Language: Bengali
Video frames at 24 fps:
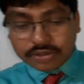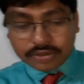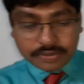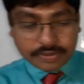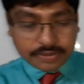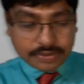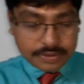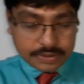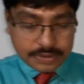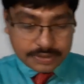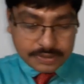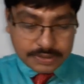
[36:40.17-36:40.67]
নির্ণয়
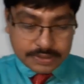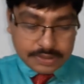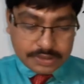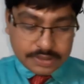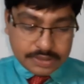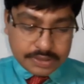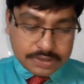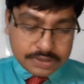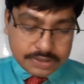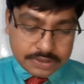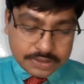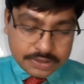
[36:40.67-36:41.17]

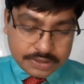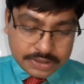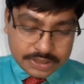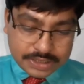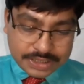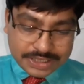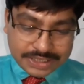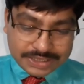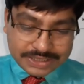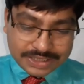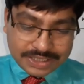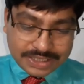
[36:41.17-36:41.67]

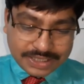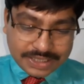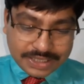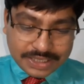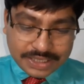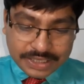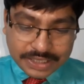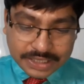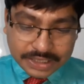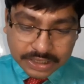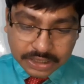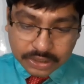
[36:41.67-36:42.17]
ঠিক আছে
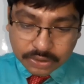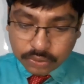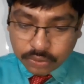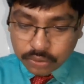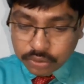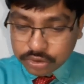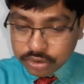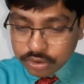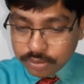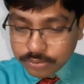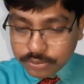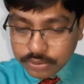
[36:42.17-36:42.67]
এটা একটা
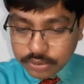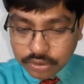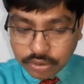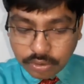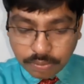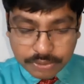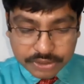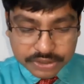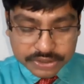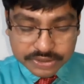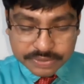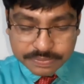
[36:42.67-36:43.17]
গুরুত্বপূর্ণ
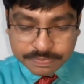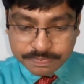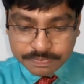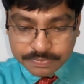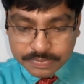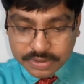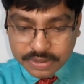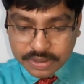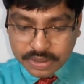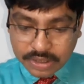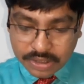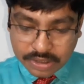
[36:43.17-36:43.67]
টপিকস
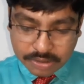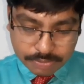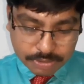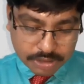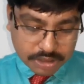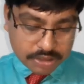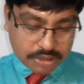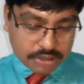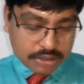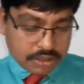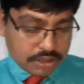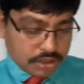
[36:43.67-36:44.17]

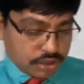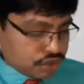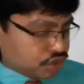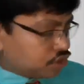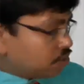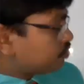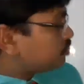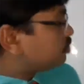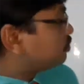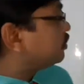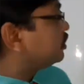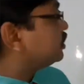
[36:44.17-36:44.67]
আমরা
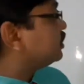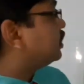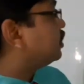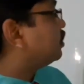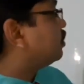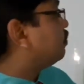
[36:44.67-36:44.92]
সবসময়